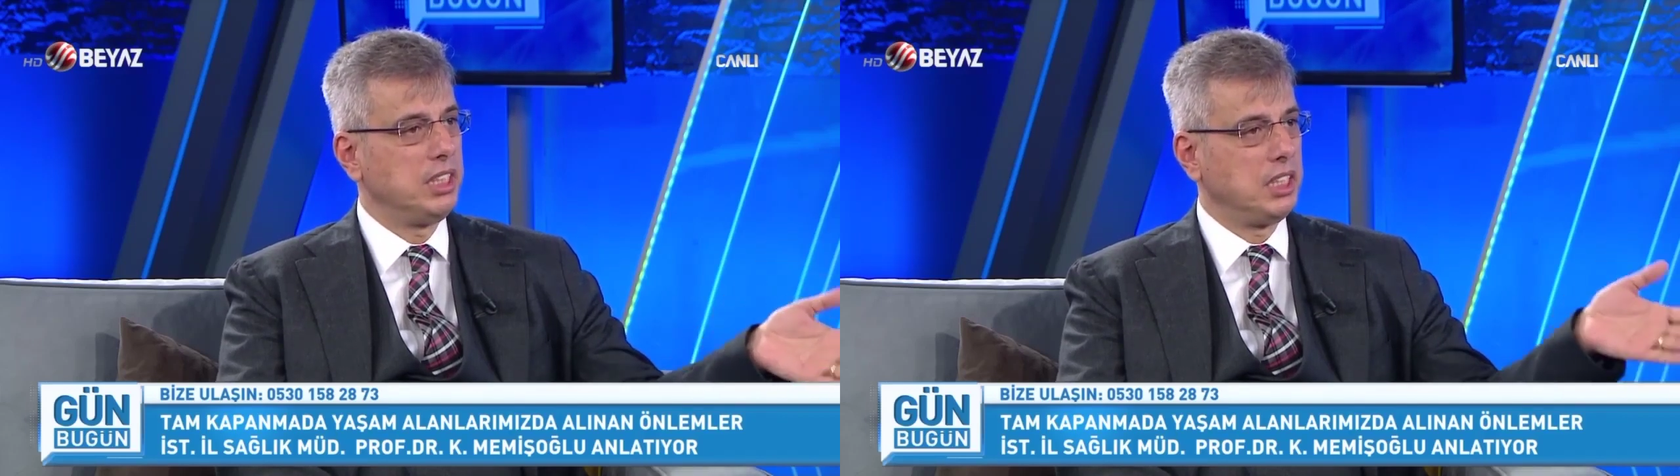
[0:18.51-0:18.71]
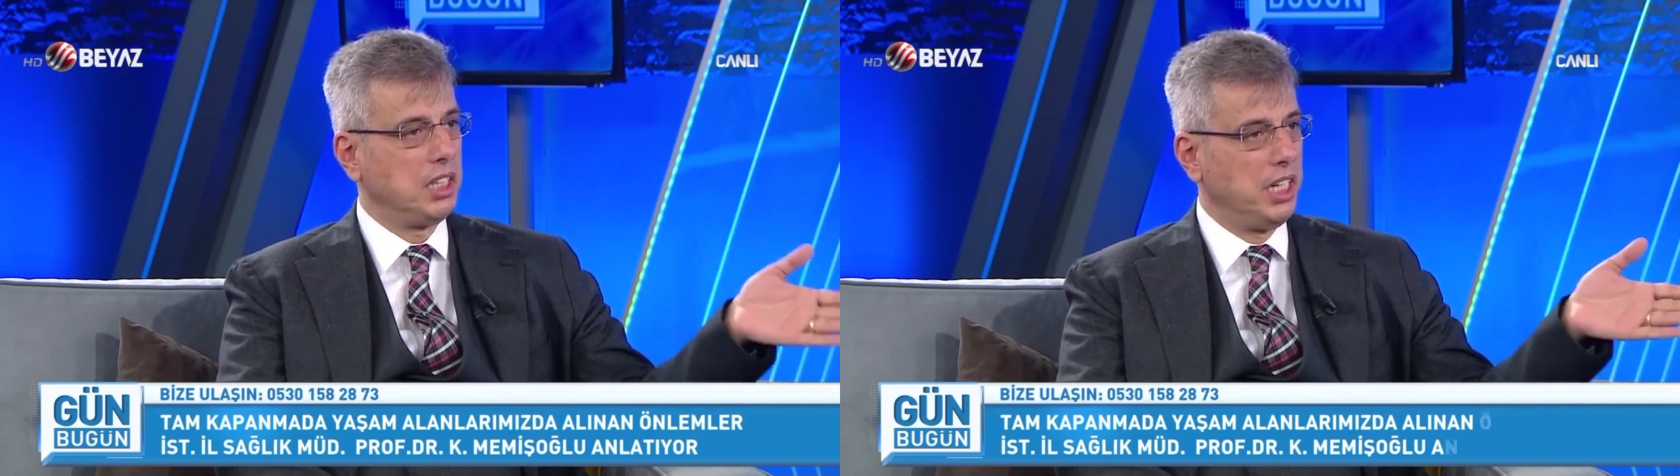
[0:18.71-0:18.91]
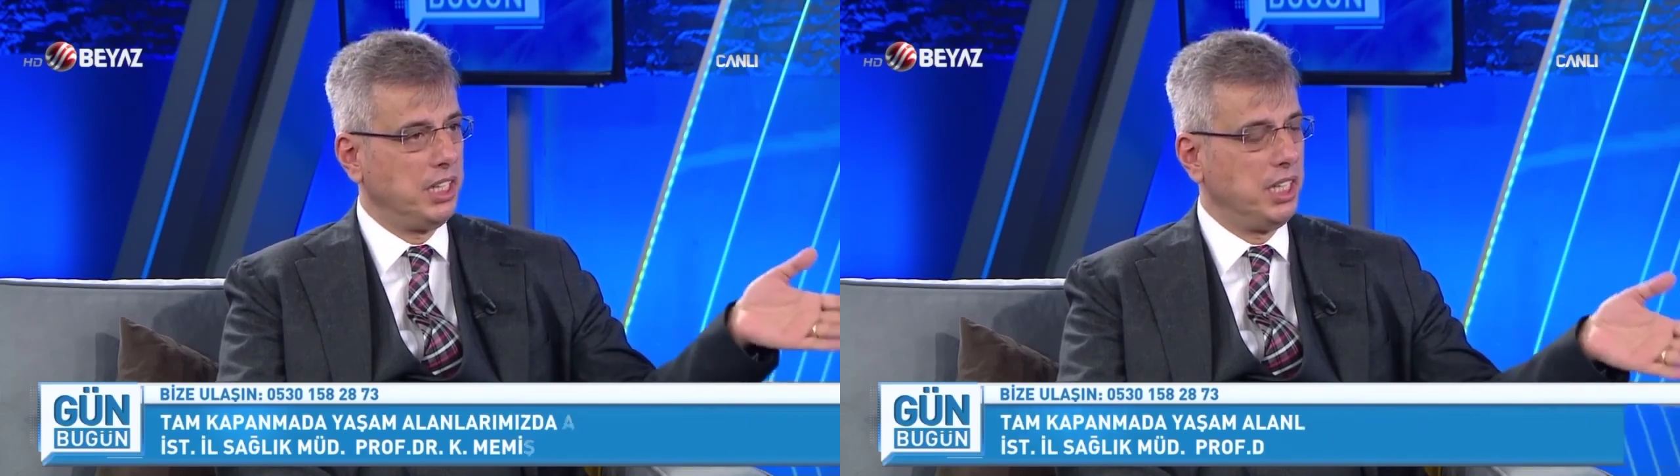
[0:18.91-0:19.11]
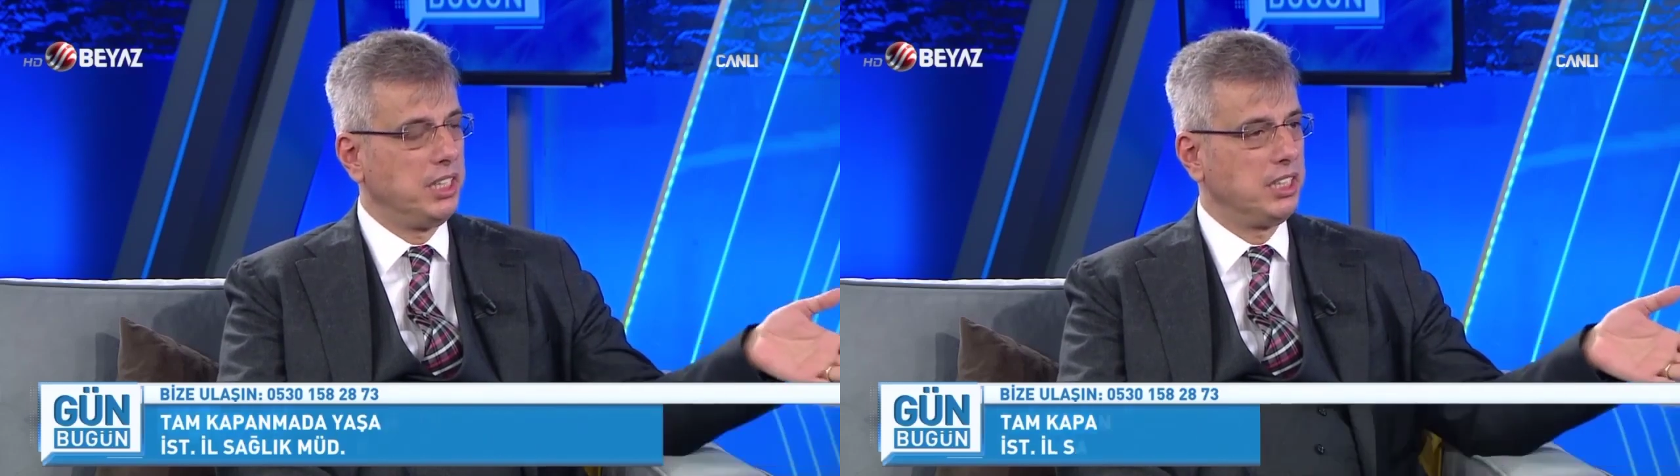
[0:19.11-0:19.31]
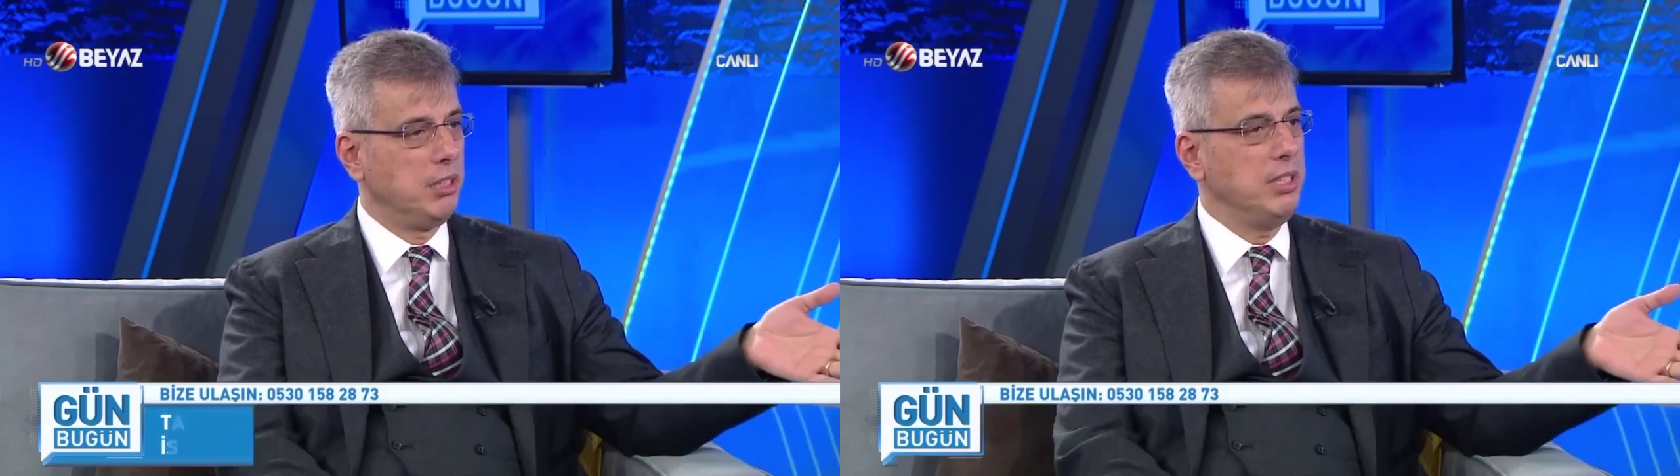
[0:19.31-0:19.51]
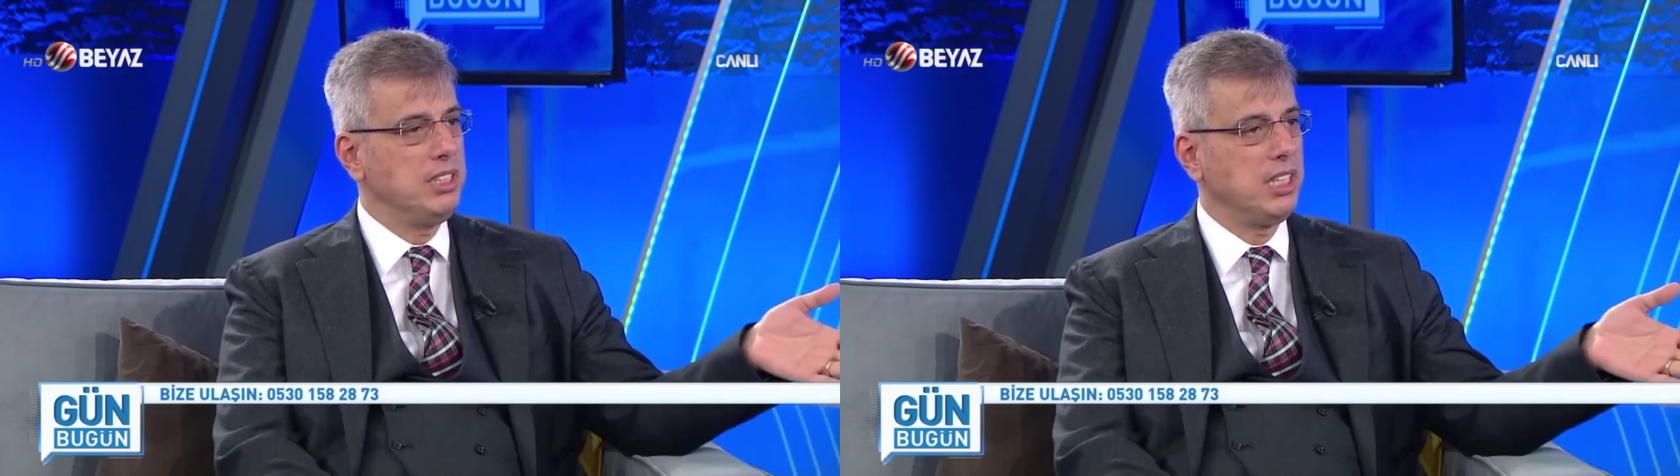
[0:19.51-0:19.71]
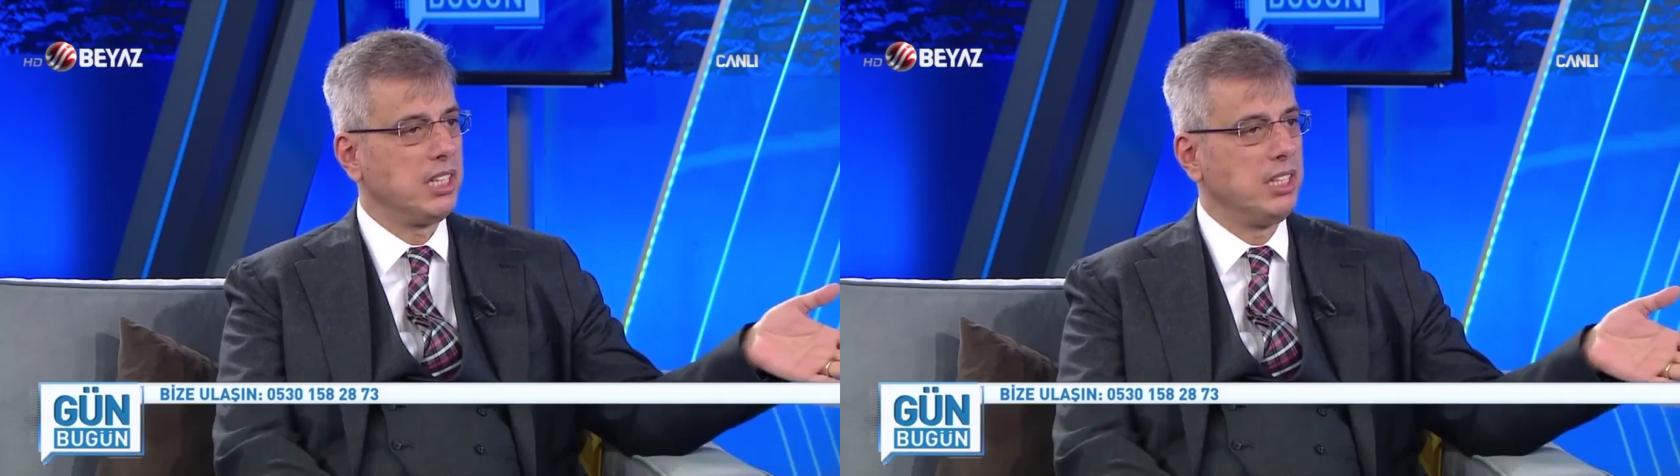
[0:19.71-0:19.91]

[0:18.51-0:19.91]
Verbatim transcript: anlatamazsak